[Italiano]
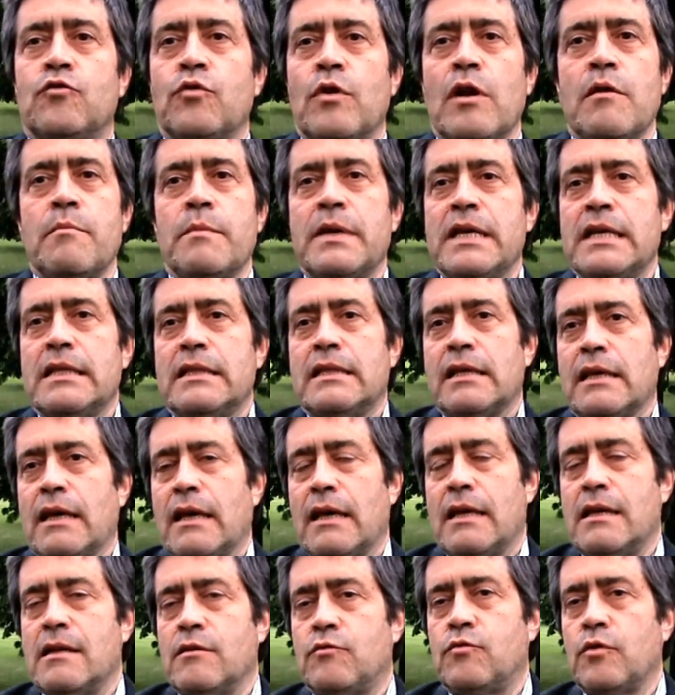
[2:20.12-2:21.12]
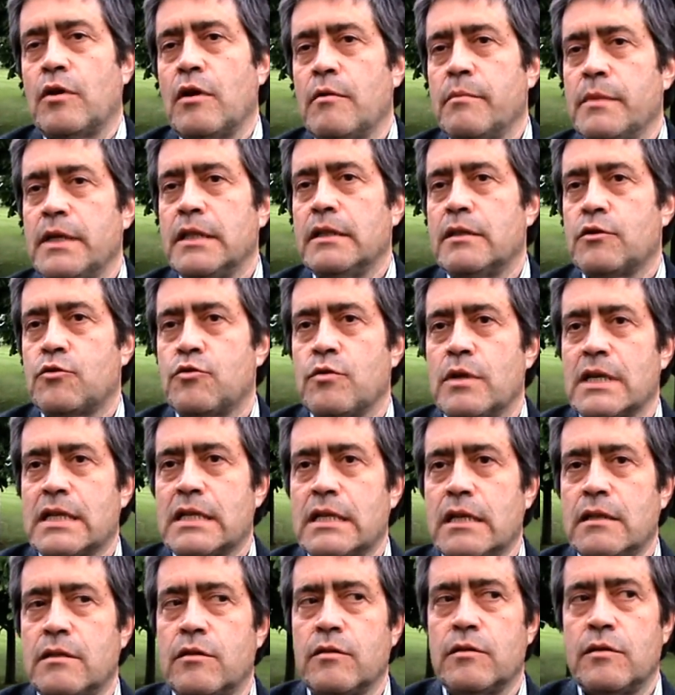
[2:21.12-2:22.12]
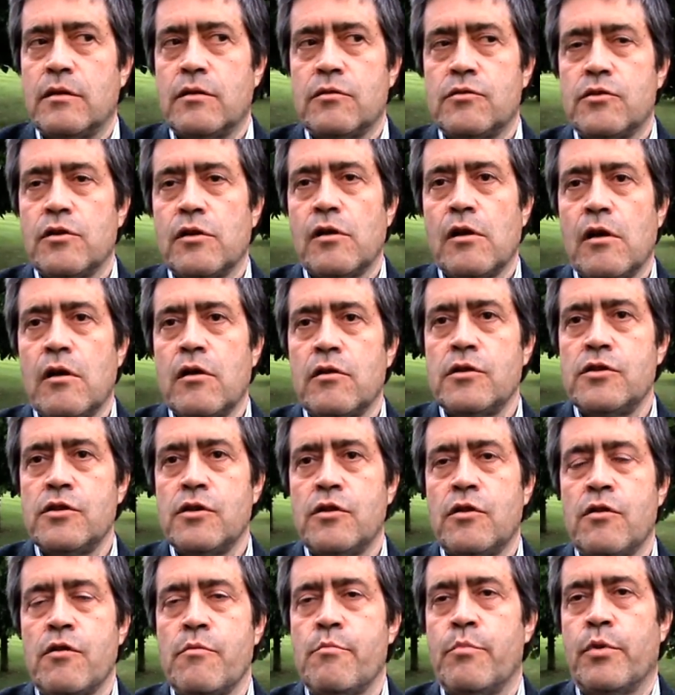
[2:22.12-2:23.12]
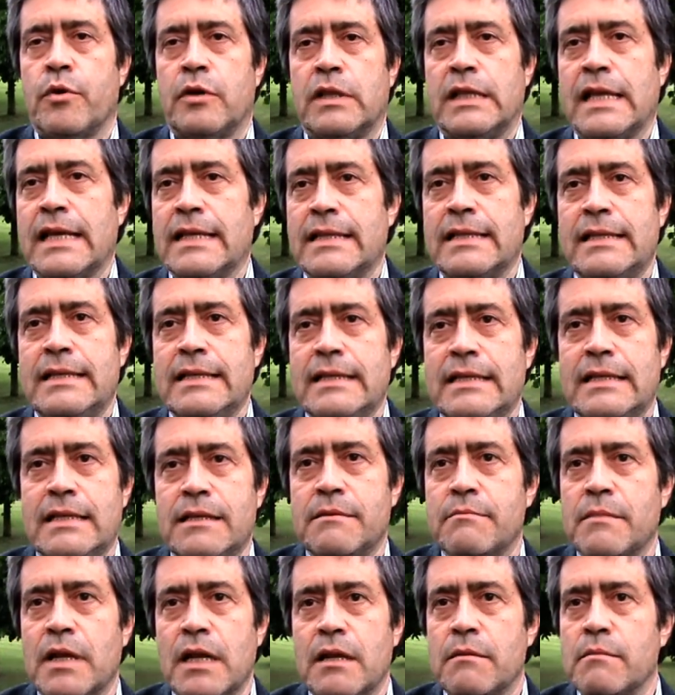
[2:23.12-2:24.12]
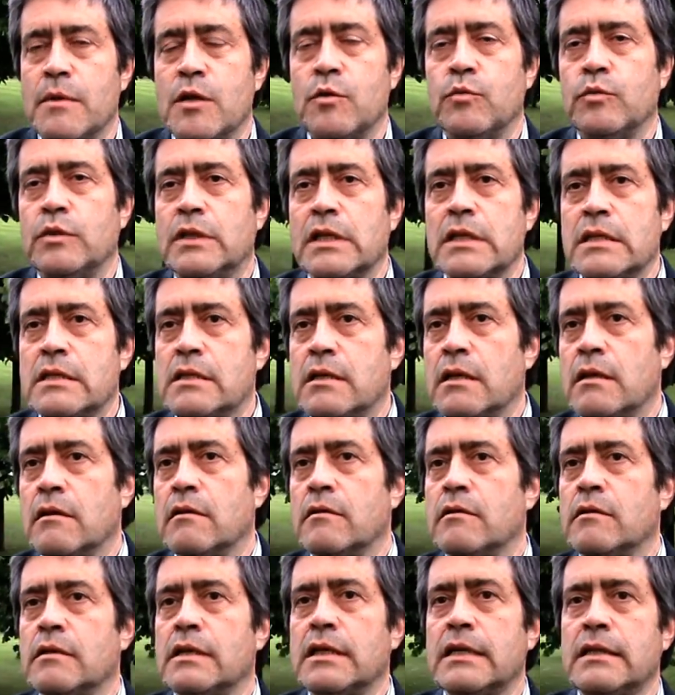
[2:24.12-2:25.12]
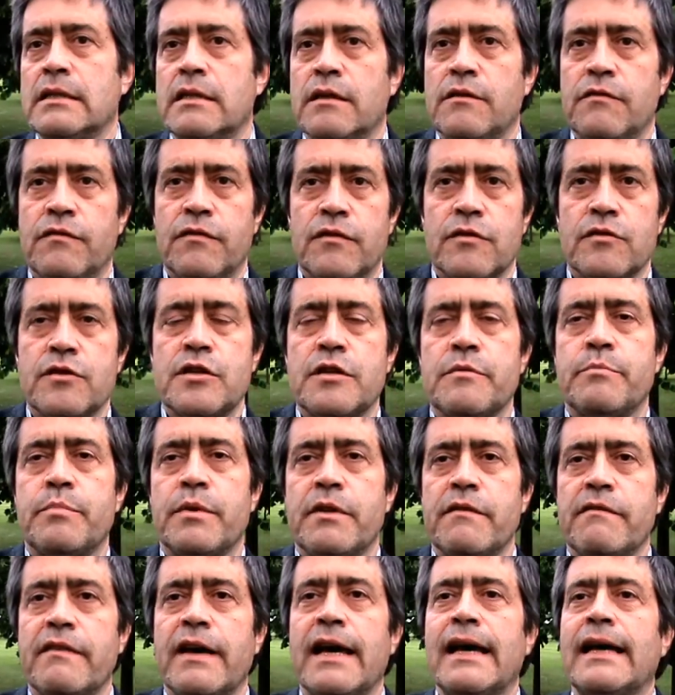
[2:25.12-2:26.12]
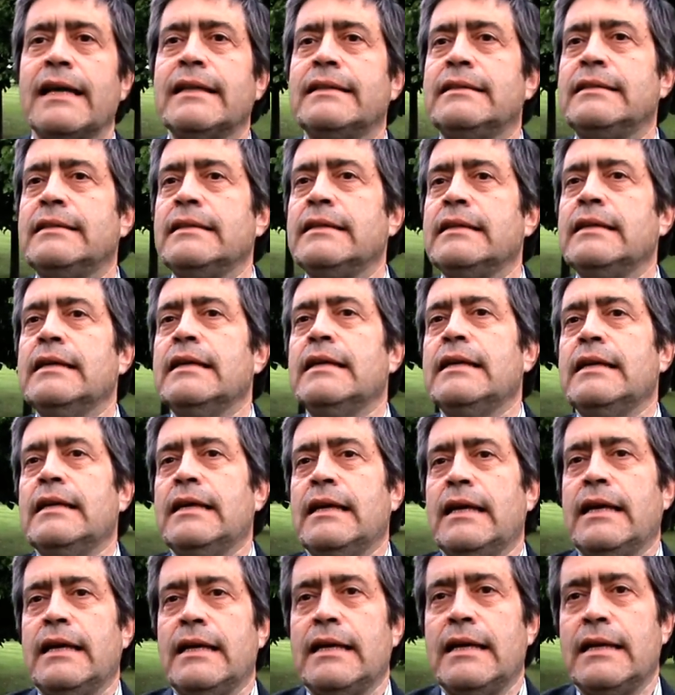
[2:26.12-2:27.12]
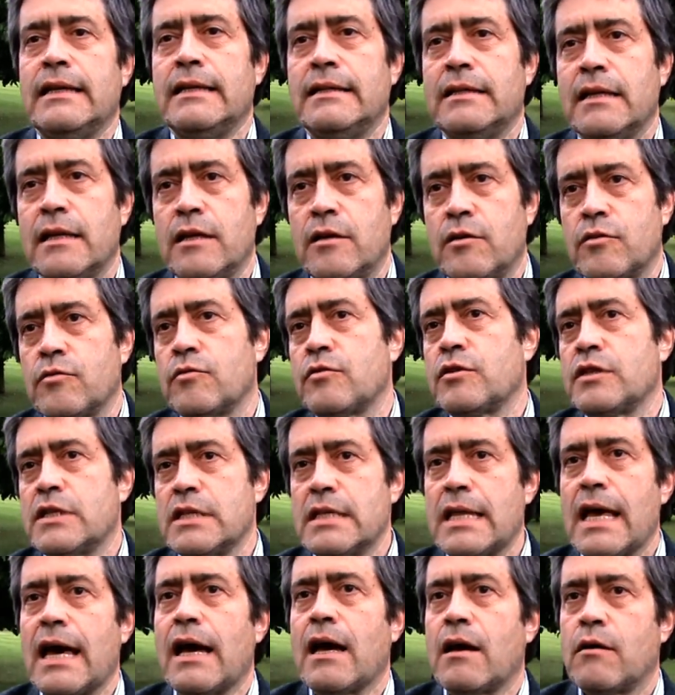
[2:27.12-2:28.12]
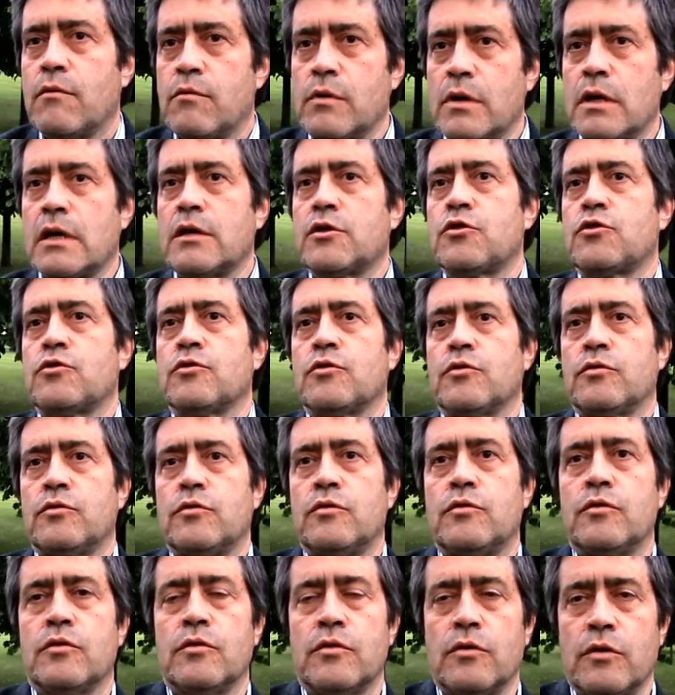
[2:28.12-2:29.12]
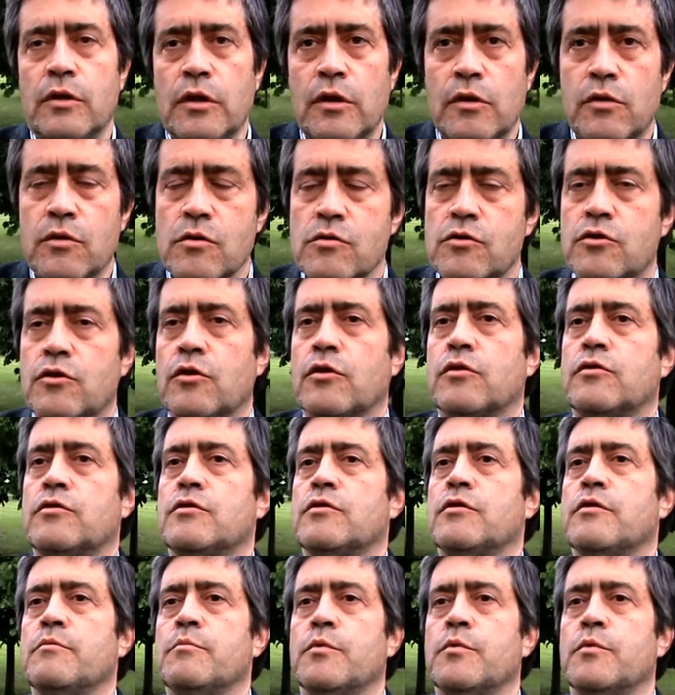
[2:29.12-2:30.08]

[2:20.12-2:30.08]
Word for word: naturalmente, e naturalmente sull'assetto idrogeologico è importantissima la manutenzione dei fossi privati e dei corsi d'acqua sotto il consorzio